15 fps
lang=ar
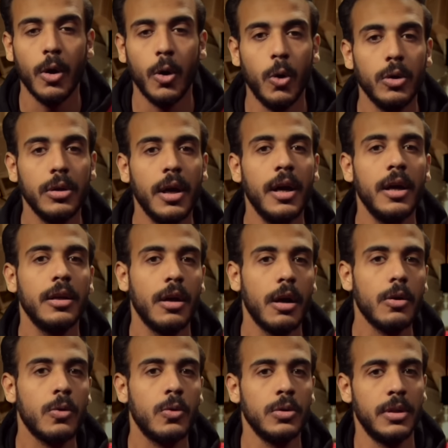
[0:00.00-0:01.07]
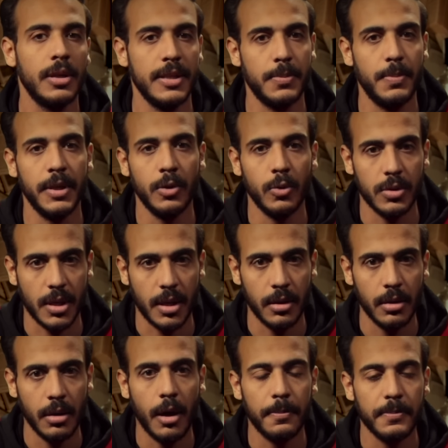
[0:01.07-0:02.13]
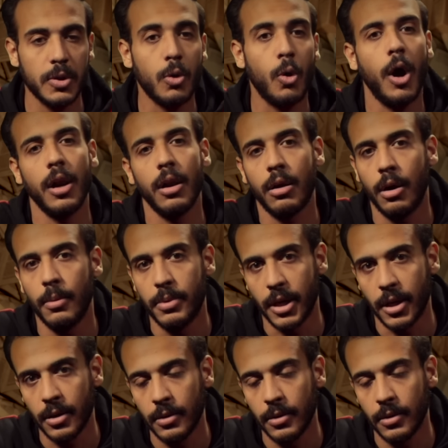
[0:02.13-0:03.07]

هنا يركض سبينوزا ابصقوا على قبري